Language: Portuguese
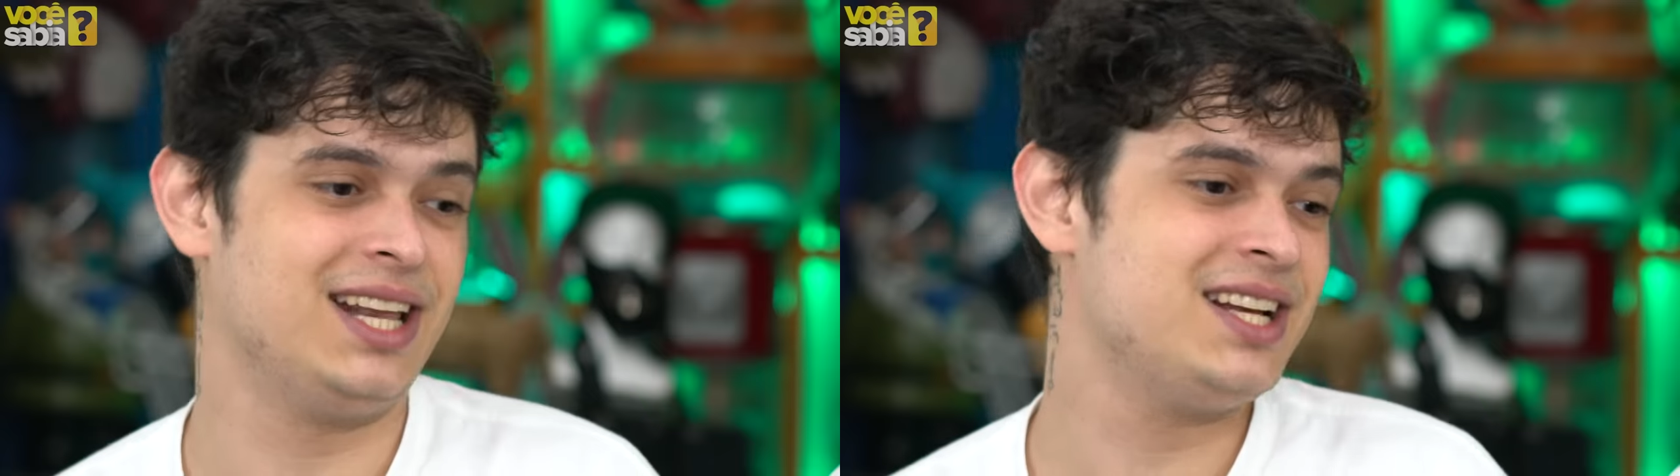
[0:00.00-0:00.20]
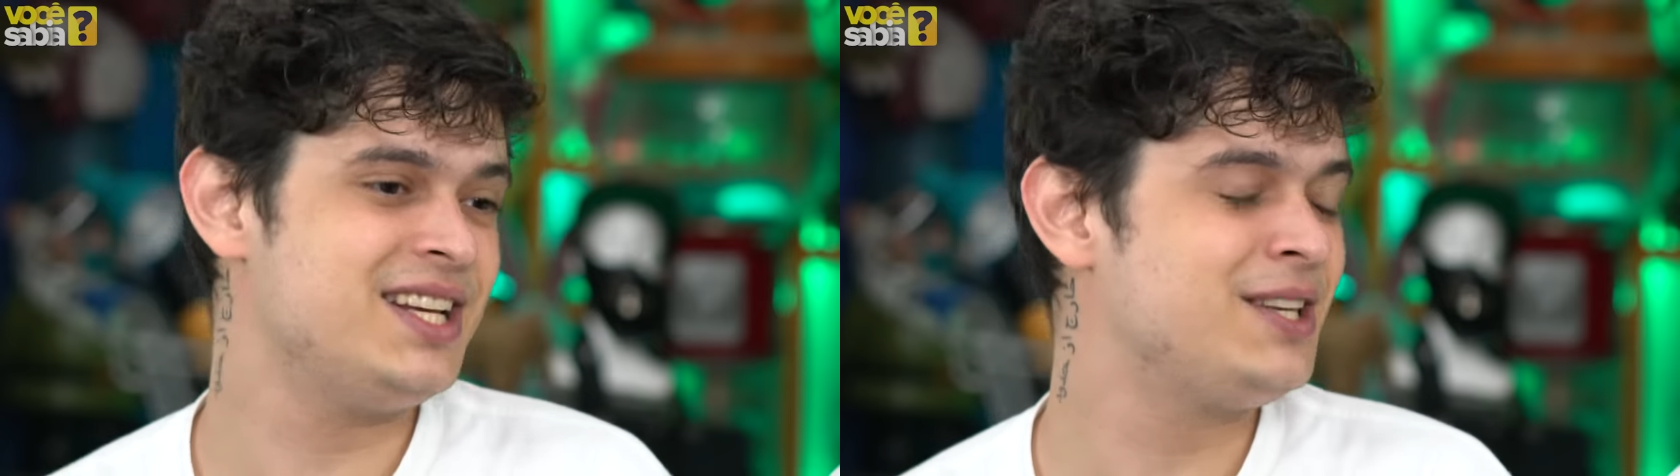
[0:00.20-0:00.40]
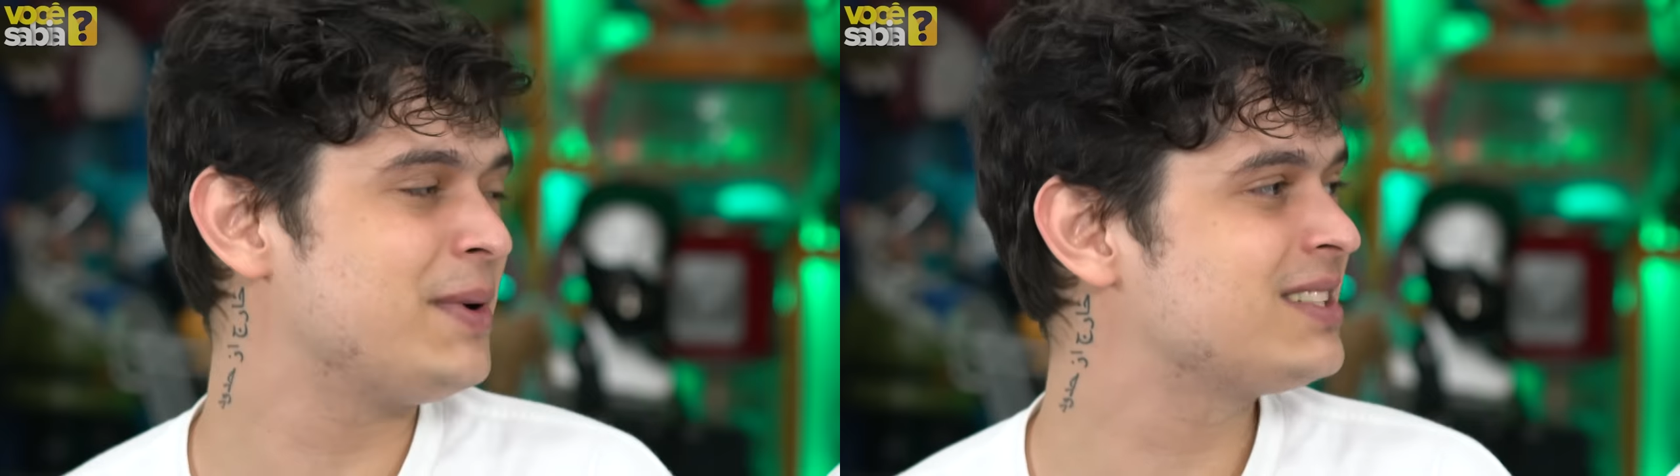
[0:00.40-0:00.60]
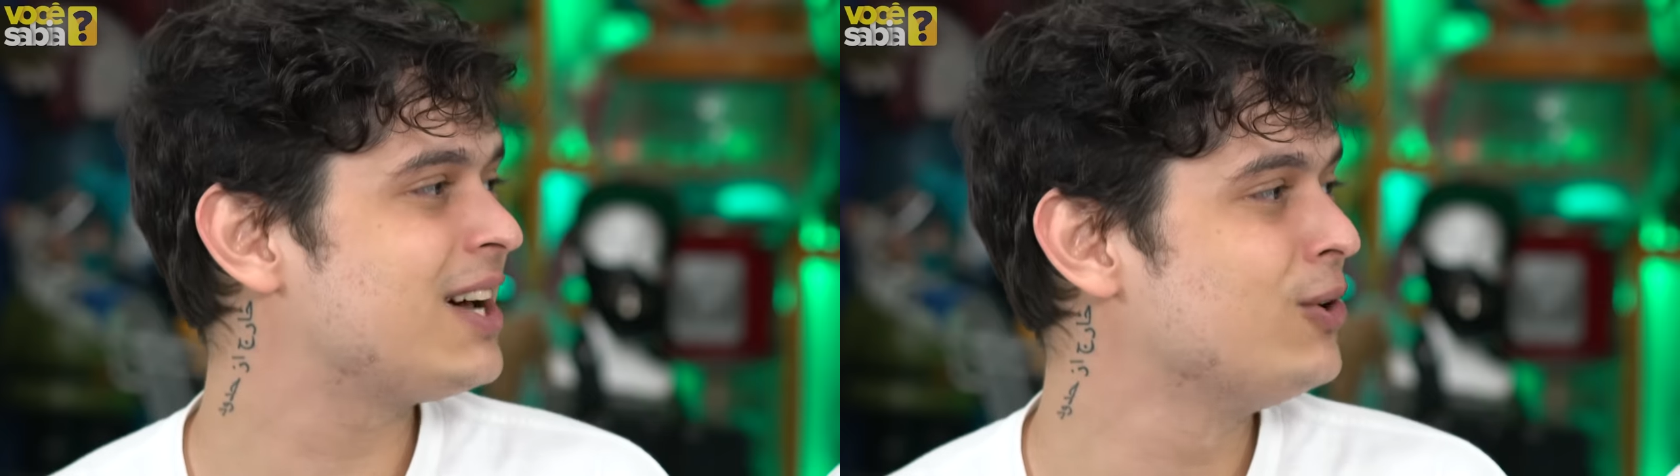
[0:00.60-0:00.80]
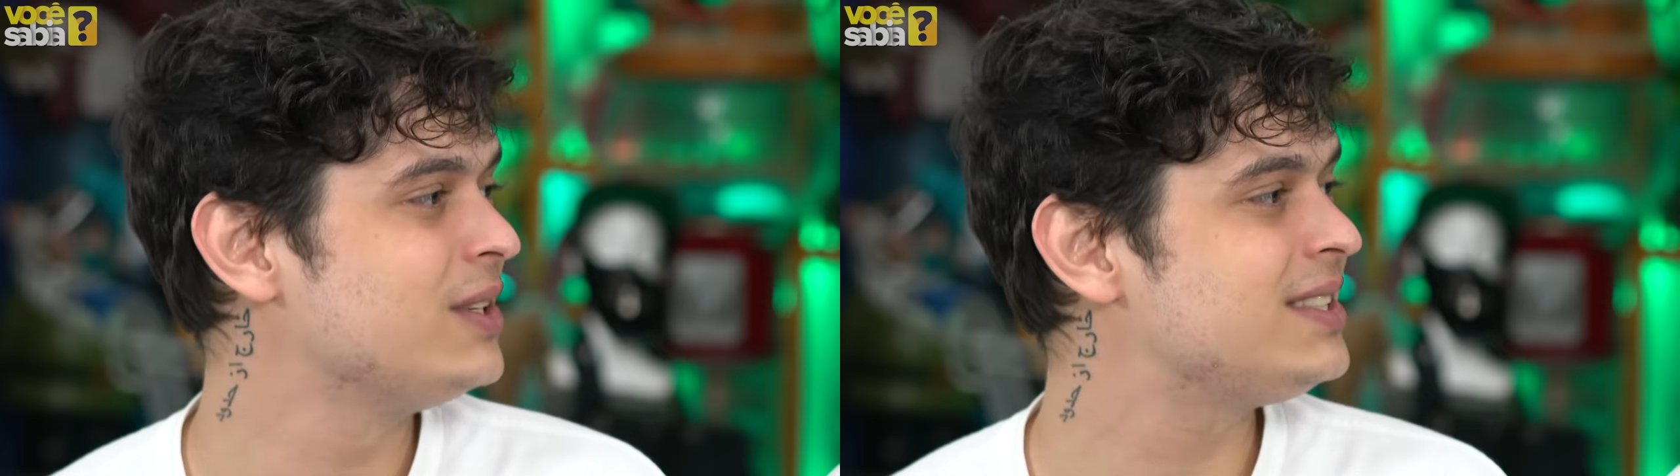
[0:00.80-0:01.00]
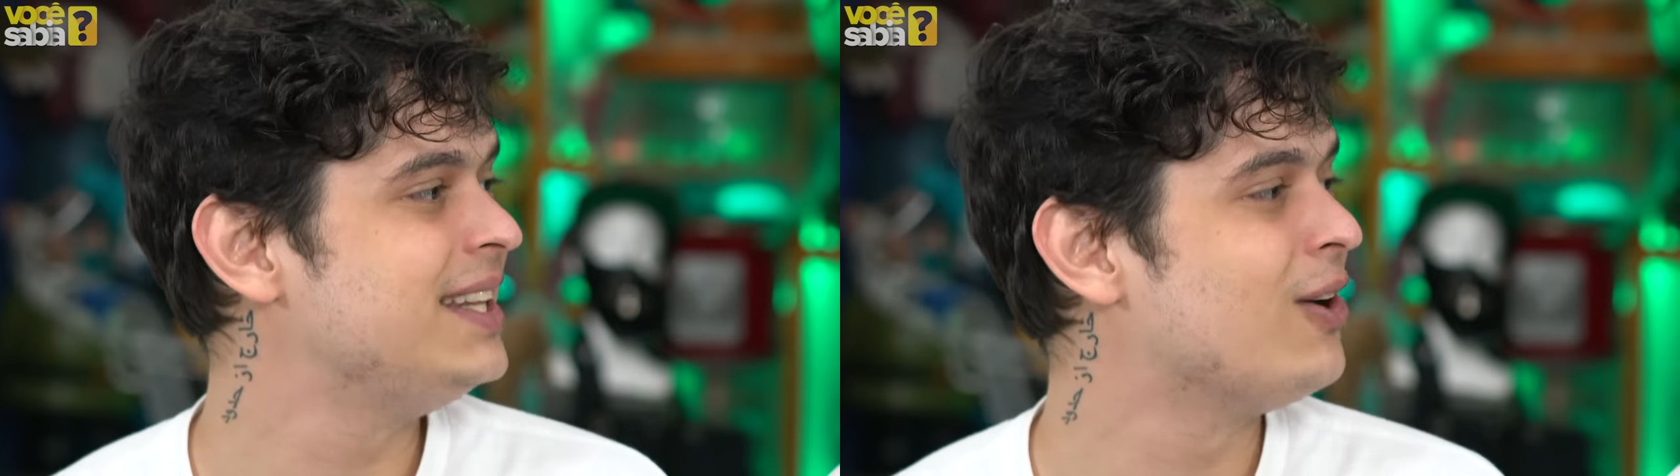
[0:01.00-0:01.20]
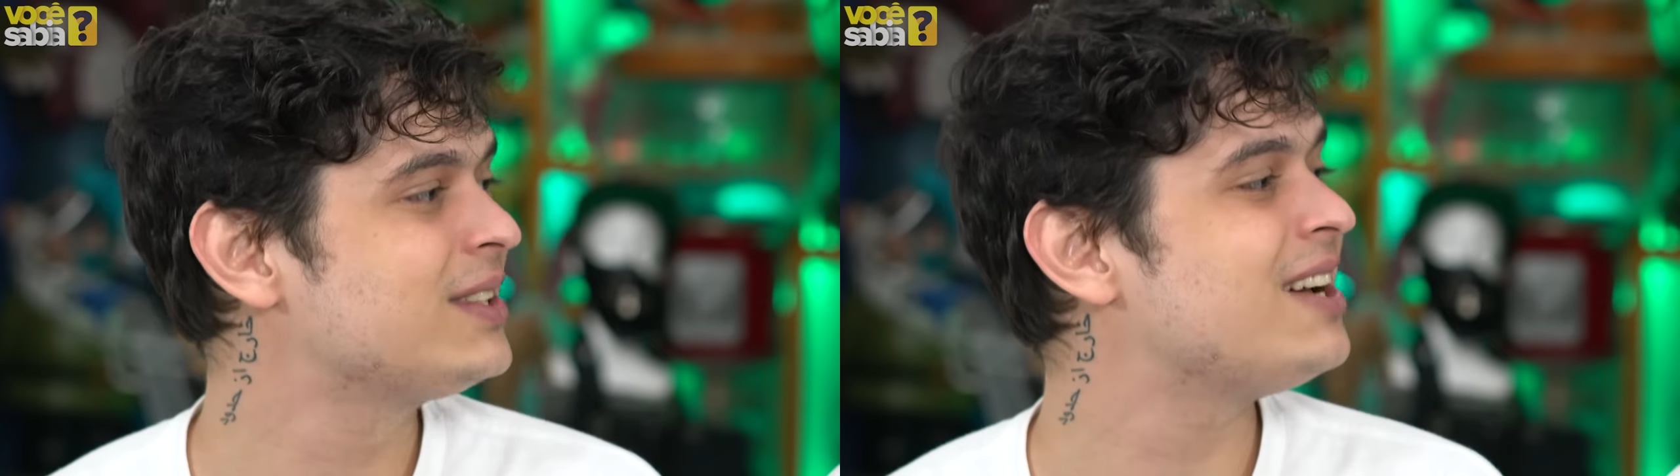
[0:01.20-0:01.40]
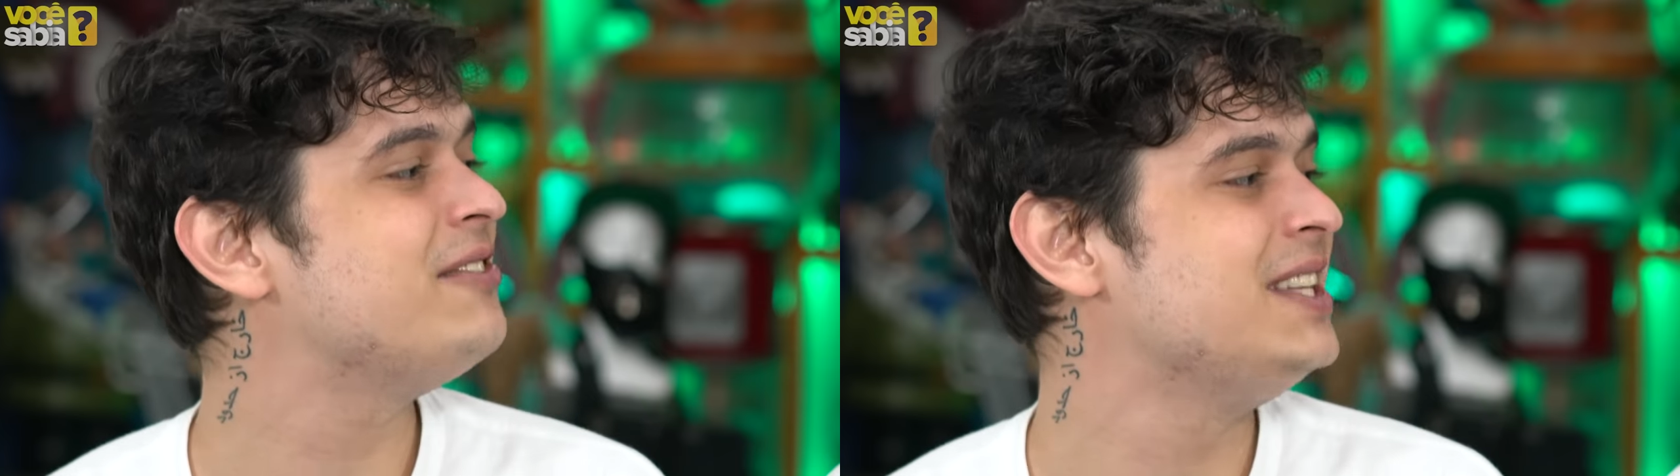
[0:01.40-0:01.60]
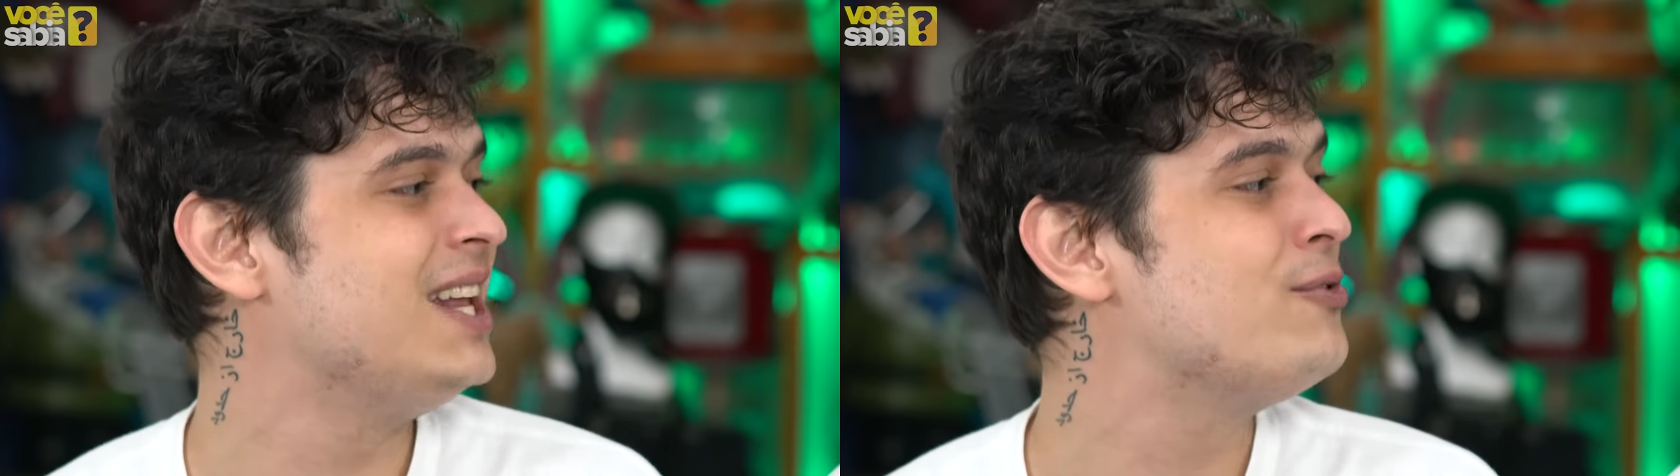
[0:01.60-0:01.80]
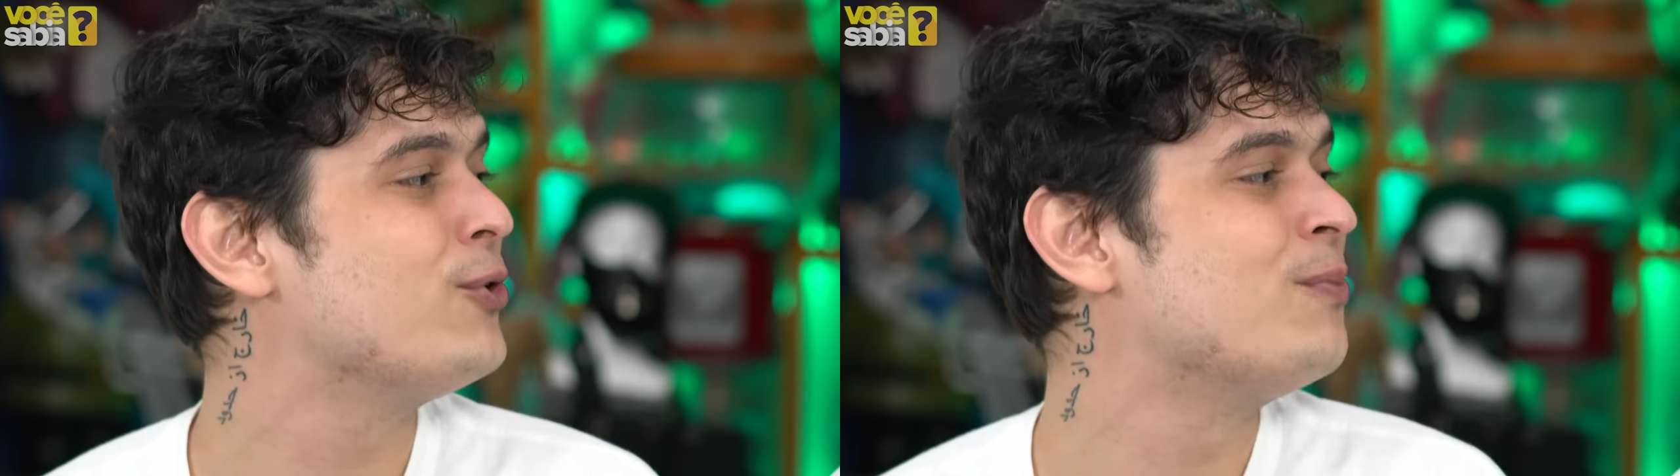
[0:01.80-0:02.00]
Se ele disse para as garotas que na outra
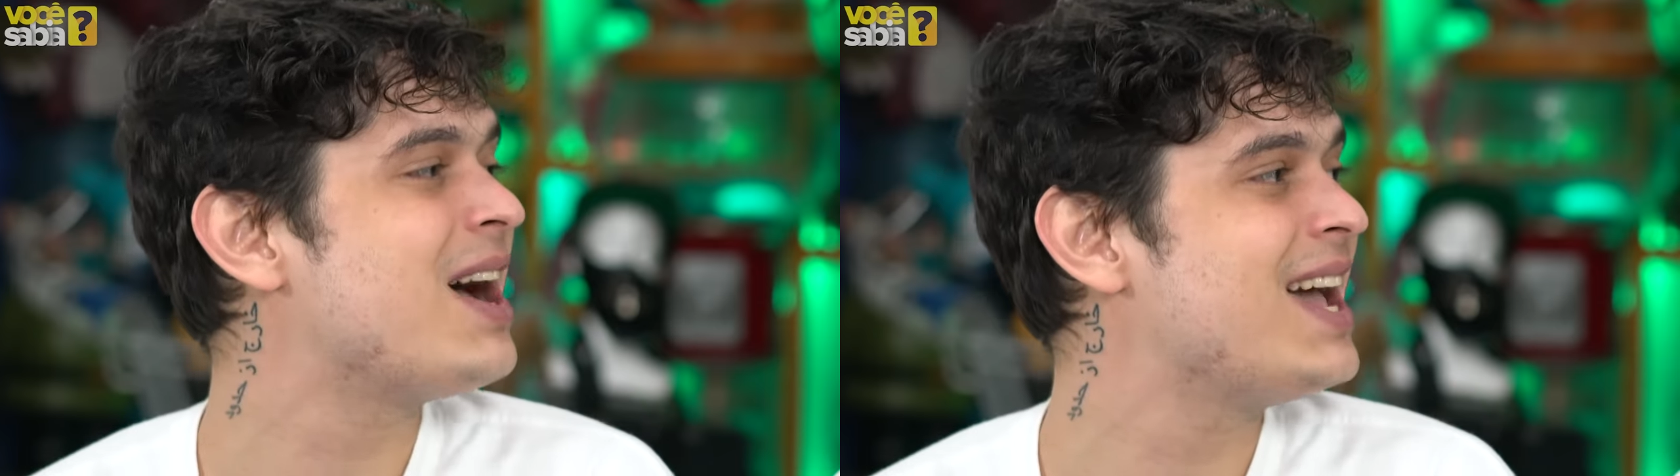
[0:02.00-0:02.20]
vida ele foi um